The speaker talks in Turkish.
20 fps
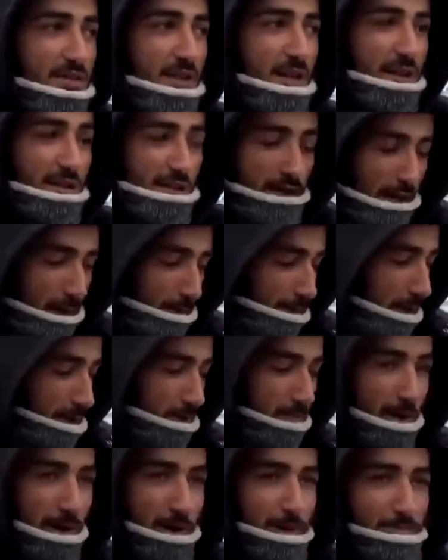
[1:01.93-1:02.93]
Yani ne
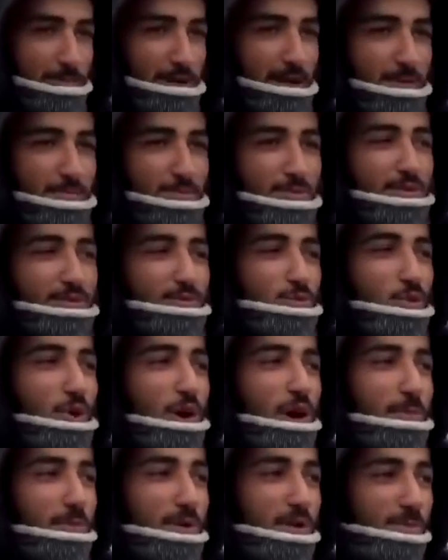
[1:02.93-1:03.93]
yapalım abi yani biz
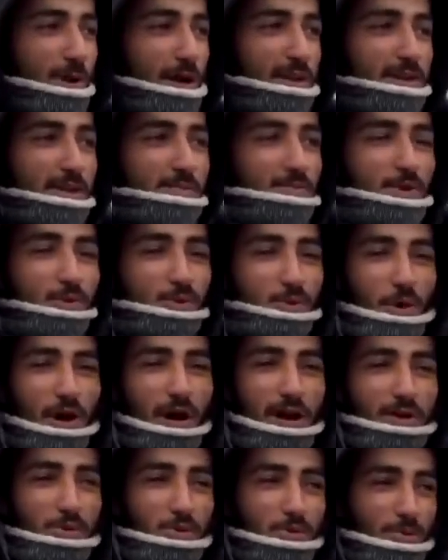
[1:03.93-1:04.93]
dua benim annem de
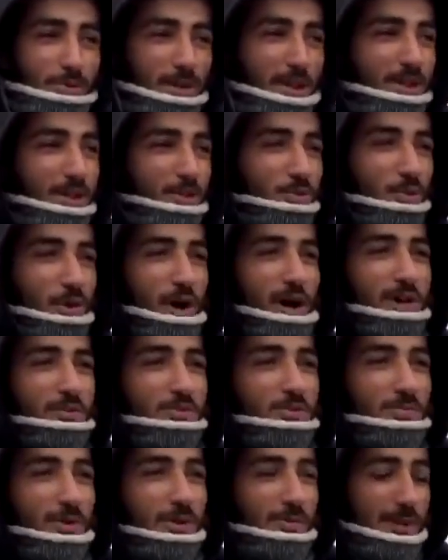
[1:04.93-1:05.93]
dua ediyor ben de dua
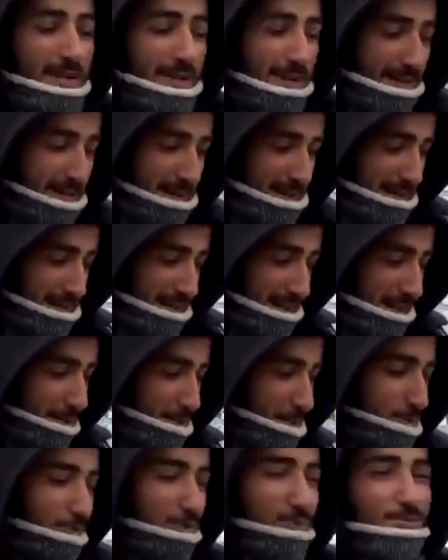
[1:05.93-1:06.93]
ediyorum ama
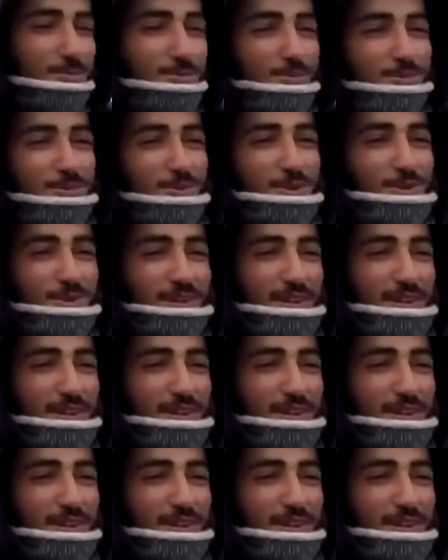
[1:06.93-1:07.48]
yani durumumuz